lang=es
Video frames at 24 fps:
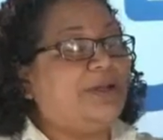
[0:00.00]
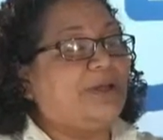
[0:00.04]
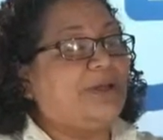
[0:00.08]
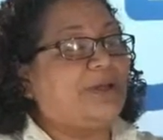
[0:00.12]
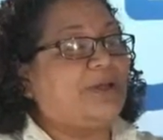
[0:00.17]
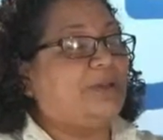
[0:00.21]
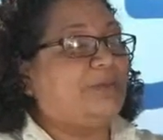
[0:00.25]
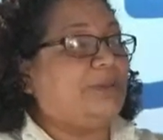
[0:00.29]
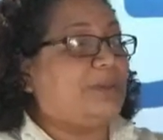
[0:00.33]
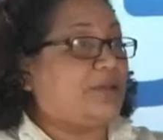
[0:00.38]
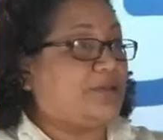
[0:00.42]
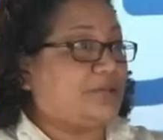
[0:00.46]

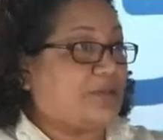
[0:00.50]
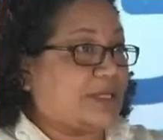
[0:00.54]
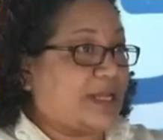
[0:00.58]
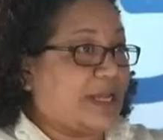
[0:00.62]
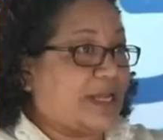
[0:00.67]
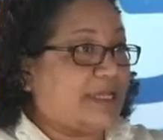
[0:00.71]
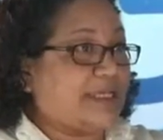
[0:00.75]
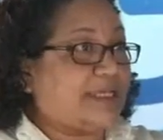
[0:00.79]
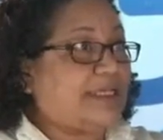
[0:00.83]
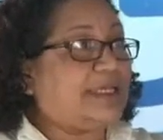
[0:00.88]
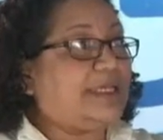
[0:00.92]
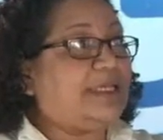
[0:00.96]
con personas
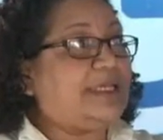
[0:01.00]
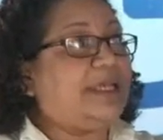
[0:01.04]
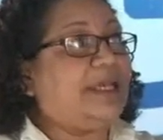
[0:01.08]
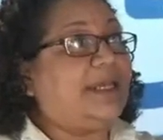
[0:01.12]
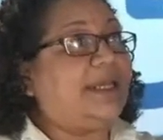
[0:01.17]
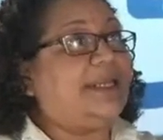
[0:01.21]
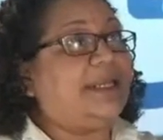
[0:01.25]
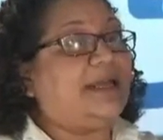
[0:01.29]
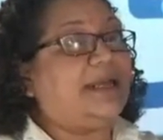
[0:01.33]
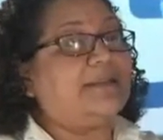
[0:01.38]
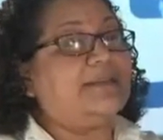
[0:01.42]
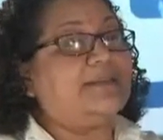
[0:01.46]

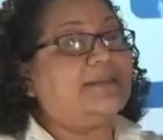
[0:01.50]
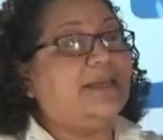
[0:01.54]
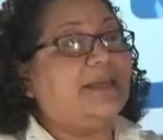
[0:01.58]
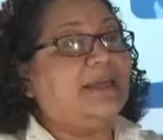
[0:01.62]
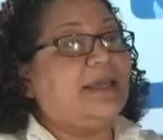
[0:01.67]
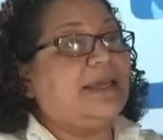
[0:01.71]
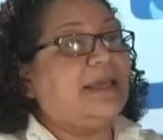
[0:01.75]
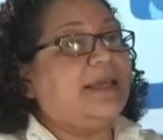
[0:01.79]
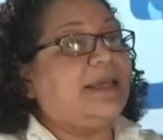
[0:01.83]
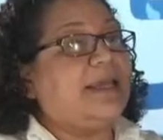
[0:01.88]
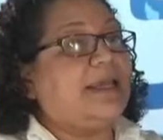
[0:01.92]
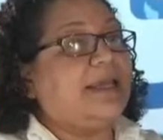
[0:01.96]
indígenas
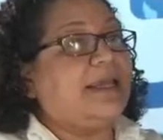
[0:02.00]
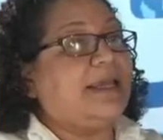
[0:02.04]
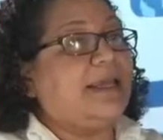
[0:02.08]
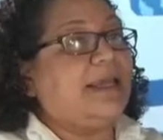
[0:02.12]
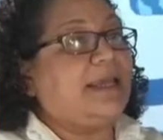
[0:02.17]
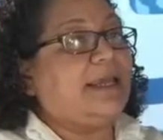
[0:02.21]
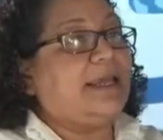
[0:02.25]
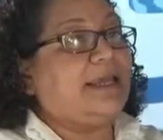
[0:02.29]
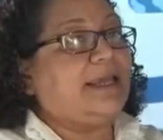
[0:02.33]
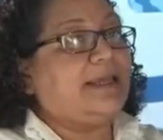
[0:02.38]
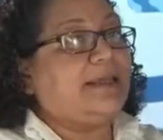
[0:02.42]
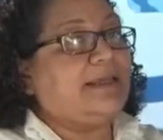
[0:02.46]

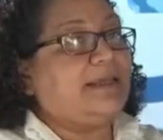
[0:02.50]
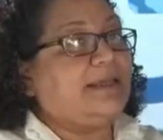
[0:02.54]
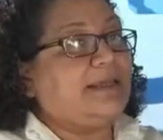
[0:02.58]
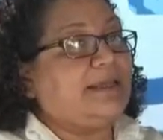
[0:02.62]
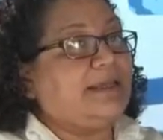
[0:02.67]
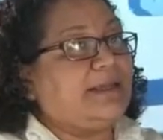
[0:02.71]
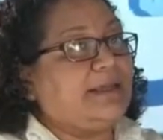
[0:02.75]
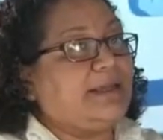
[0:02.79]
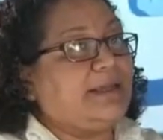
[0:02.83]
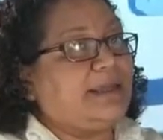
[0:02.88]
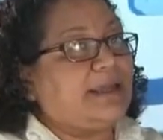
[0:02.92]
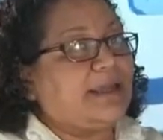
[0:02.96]

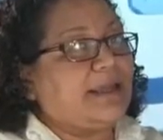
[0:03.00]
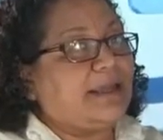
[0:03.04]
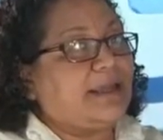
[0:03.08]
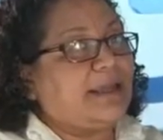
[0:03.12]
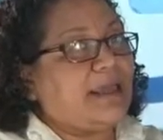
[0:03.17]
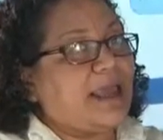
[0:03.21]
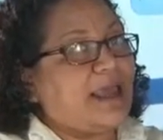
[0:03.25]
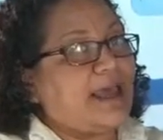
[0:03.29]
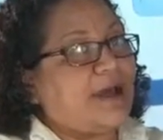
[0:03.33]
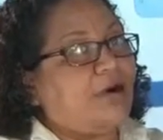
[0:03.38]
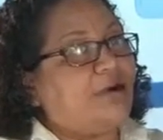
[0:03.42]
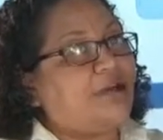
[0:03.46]
y,
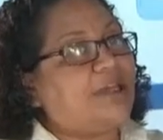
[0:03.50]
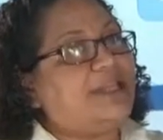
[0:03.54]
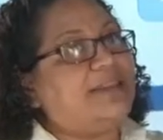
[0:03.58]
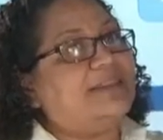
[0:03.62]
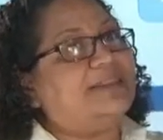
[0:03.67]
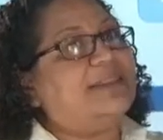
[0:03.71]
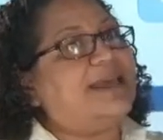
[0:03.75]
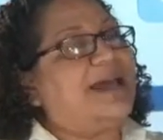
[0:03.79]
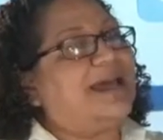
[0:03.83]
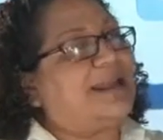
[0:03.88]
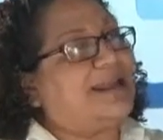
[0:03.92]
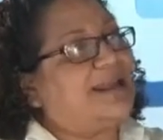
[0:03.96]

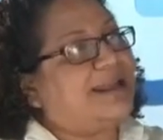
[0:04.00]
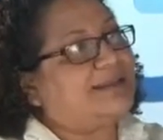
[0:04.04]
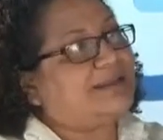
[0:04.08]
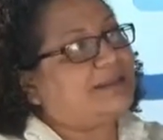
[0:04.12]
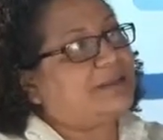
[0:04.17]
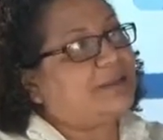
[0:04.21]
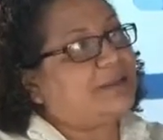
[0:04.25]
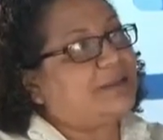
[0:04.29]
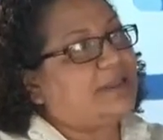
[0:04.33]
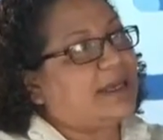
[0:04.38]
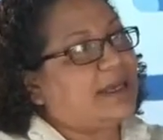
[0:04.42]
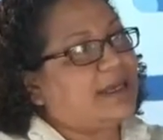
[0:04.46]
orientar la
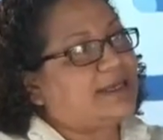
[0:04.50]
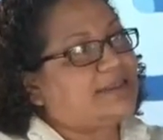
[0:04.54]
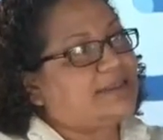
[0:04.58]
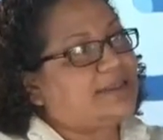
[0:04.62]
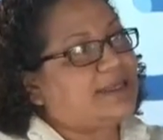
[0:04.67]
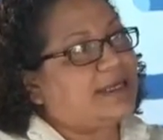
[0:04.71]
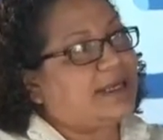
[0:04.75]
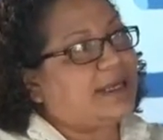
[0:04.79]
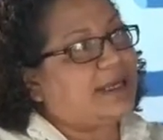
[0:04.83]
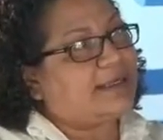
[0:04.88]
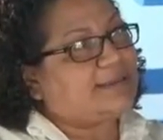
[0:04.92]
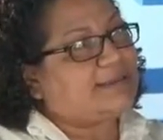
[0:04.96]
actividad
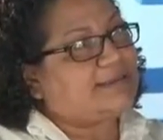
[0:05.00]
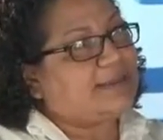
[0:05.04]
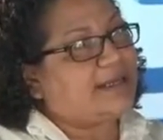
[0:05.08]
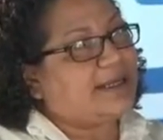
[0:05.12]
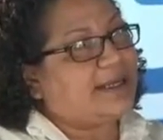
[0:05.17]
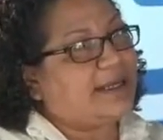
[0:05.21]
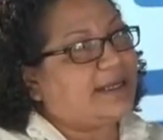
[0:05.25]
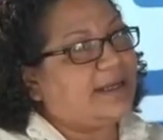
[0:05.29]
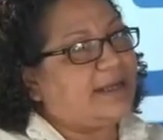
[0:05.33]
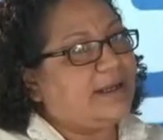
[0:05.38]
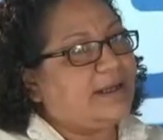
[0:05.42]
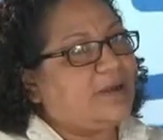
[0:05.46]
hacia,
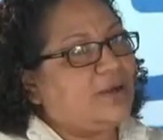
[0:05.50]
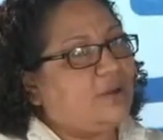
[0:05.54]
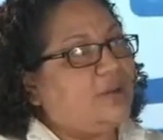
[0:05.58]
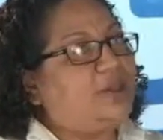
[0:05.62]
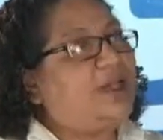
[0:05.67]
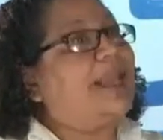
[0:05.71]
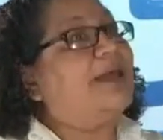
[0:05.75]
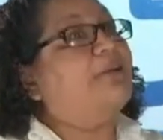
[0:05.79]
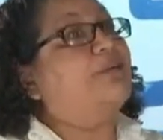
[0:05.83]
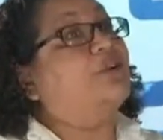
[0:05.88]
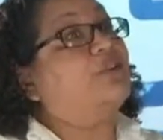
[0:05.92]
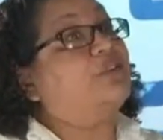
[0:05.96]
hacia
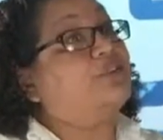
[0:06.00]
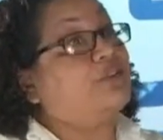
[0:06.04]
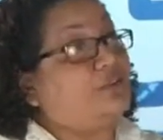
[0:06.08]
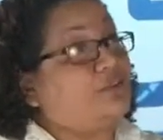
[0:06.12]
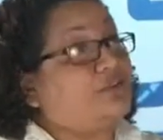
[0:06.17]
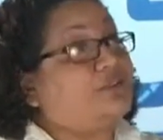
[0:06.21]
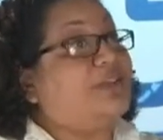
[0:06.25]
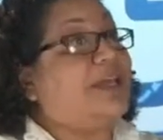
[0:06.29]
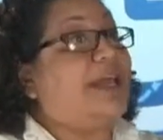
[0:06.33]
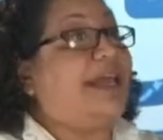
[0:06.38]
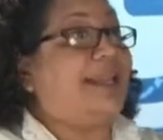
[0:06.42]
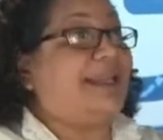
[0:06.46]
una labor
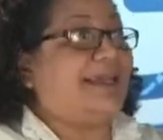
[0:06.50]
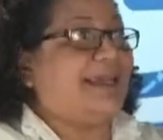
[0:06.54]
social